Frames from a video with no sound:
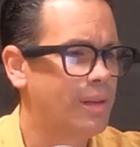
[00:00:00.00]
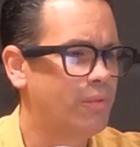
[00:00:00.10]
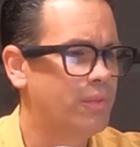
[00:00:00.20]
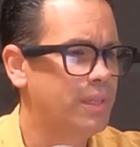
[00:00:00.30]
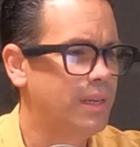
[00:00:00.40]
de la
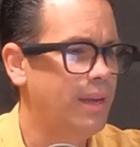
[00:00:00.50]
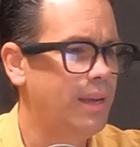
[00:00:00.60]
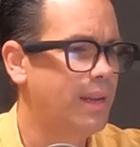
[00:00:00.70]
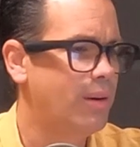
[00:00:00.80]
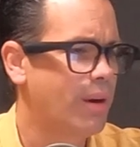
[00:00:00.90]
oficina
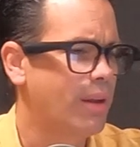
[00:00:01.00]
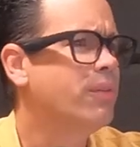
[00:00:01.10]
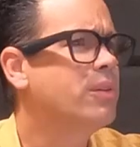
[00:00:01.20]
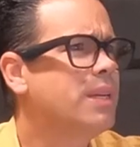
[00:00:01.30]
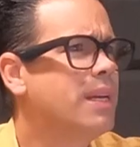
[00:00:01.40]
era un
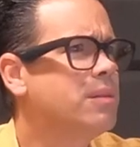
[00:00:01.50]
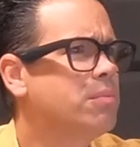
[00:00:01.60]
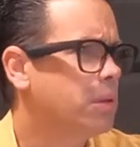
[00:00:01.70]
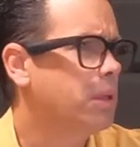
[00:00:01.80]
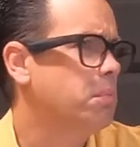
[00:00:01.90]
iPhone 6,
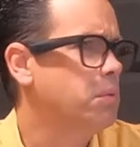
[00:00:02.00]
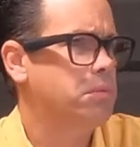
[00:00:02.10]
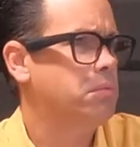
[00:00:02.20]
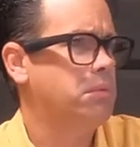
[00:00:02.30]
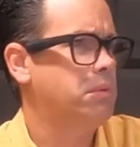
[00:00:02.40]
porque
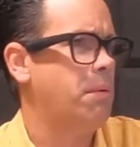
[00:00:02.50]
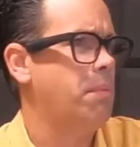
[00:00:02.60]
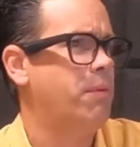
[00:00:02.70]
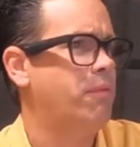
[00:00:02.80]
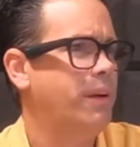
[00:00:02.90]
pues
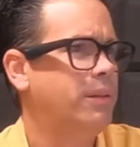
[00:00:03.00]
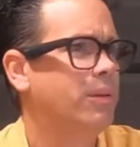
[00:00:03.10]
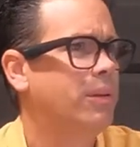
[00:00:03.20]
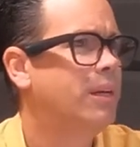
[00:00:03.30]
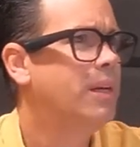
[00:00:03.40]
estaba pues
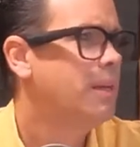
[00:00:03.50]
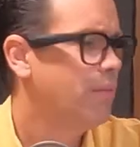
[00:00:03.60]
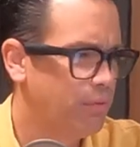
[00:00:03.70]
perfecto. Pues funcionaba.